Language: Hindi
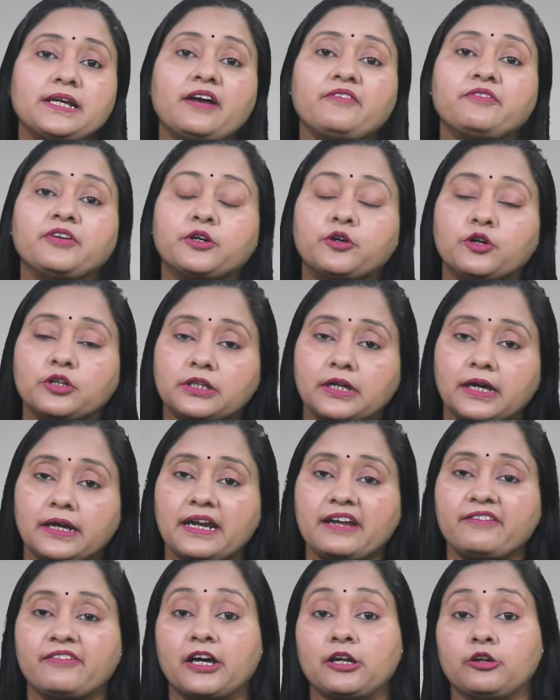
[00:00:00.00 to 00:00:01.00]
का विरोध
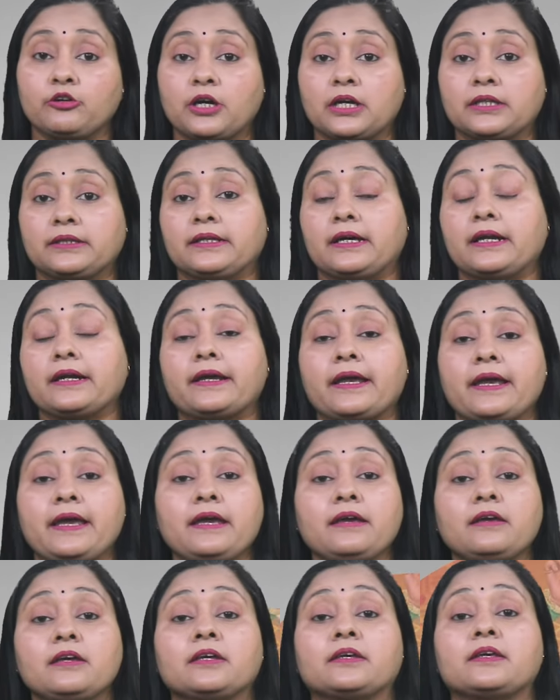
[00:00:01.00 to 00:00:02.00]
करने वालों का तर्क है
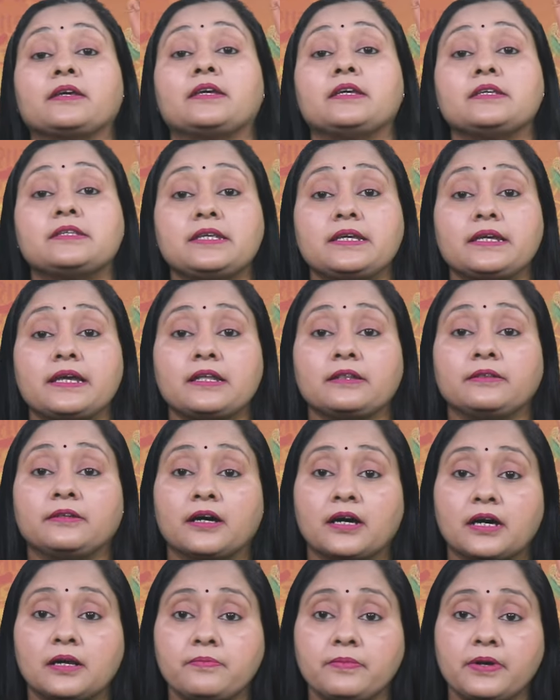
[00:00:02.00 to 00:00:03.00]
कि किसी के
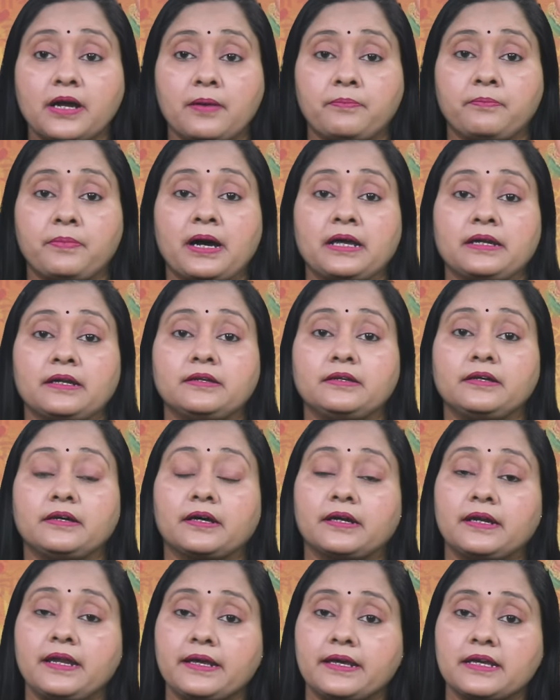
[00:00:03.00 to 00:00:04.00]
धर्म का पालन
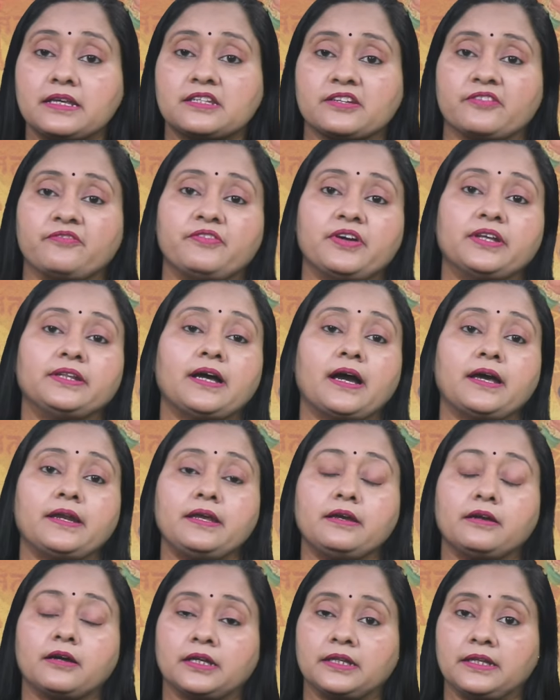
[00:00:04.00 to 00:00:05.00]
करने के
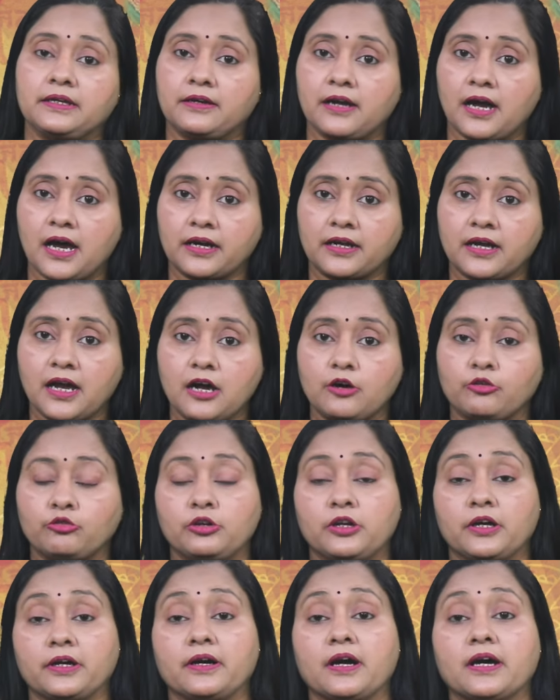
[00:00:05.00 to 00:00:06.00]
संवैधानिक अधिकार का
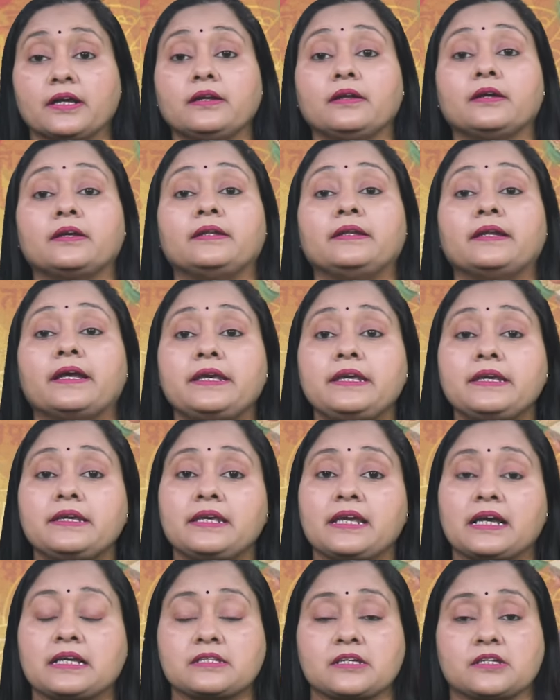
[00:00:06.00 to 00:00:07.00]
उल्लंघन नहीं
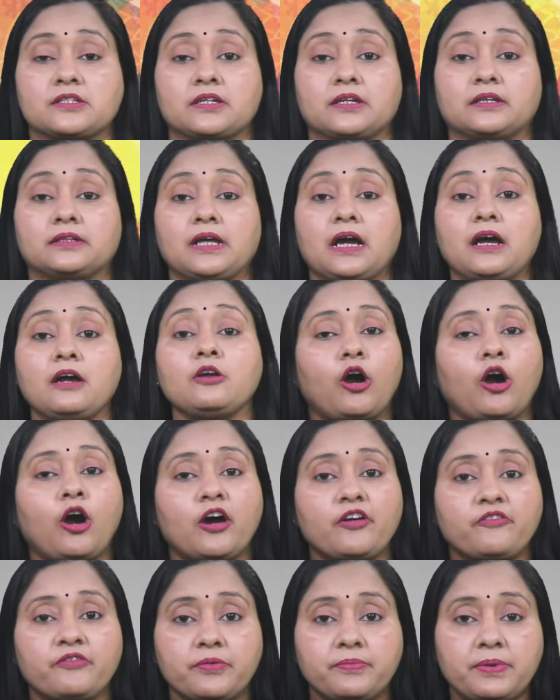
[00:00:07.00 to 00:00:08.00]
किया जा सकता
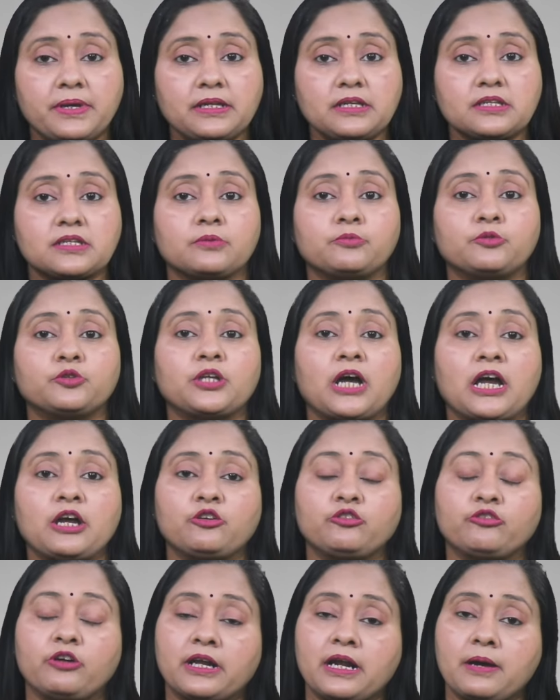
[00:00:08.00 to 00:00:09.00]
और विभिन्न
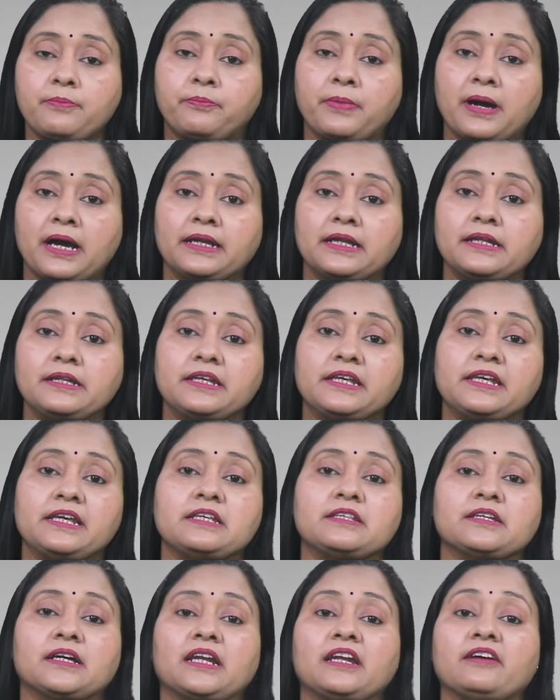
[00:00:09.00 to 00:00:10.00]
समुदायों द्वारा पालन
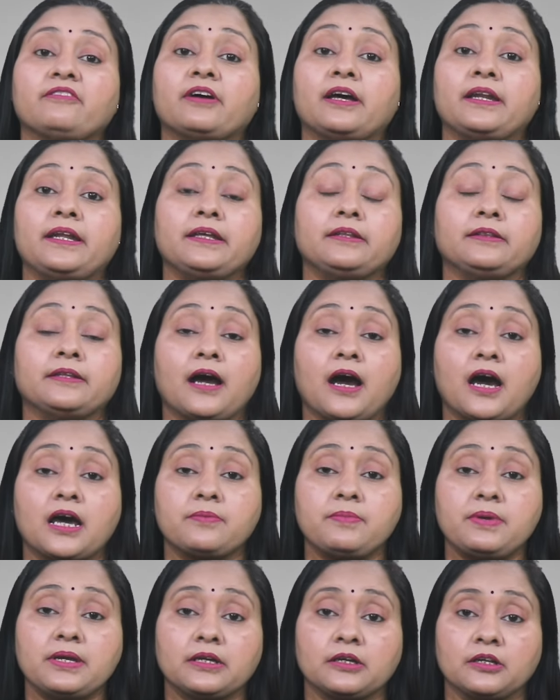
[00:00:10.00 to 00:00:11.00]
किए जाने वाले
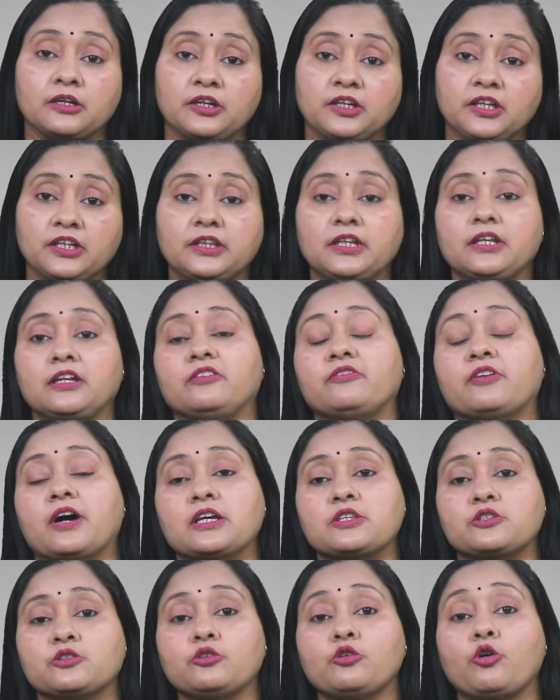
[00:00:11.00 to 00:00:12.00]
धार्मिक रीति
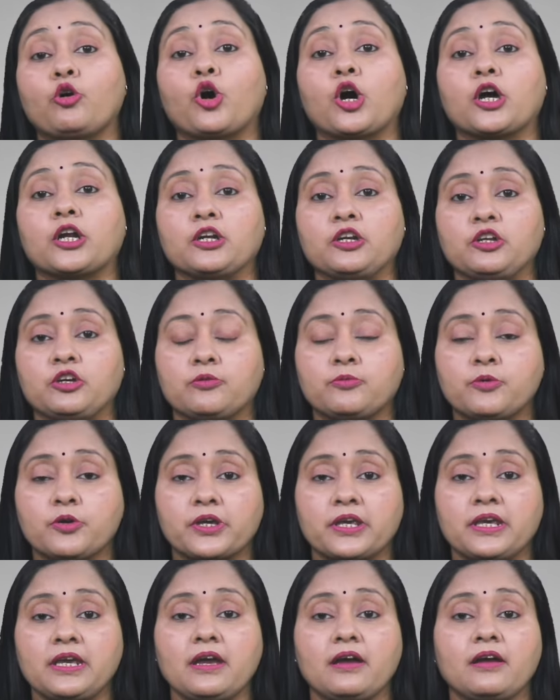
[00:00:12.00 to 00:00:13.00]
रिवाजों और नियमों
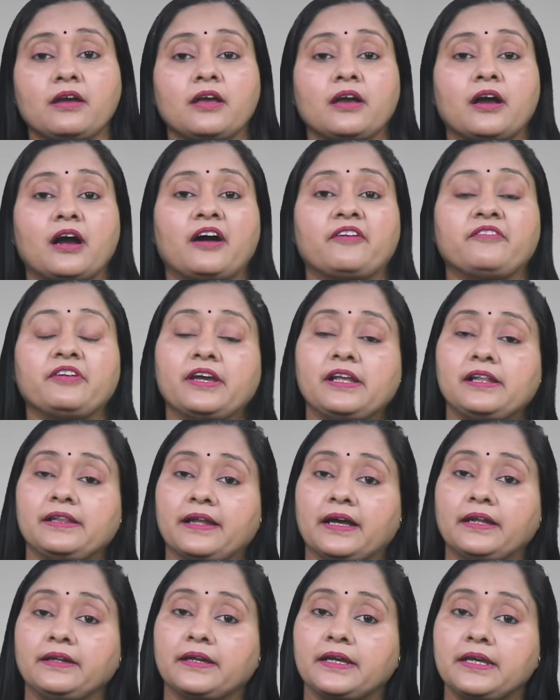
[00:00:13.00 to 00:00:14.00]
की
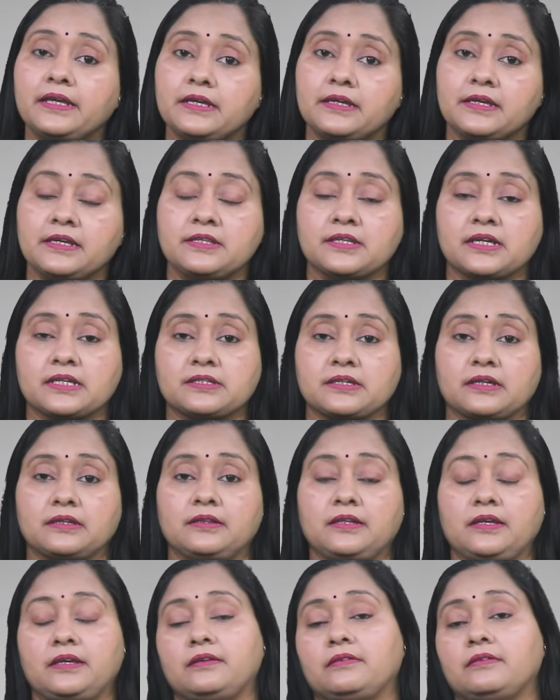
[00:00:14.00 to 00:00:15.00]
अवहेलना नहीं की जा
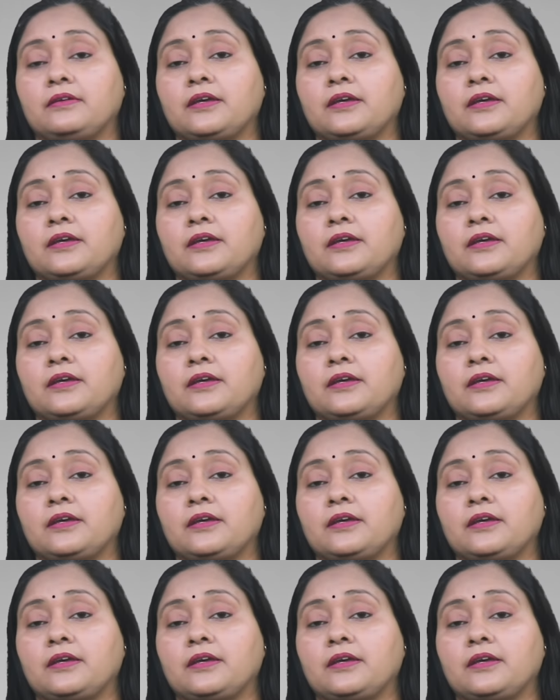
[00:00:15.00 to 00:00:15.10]
सकती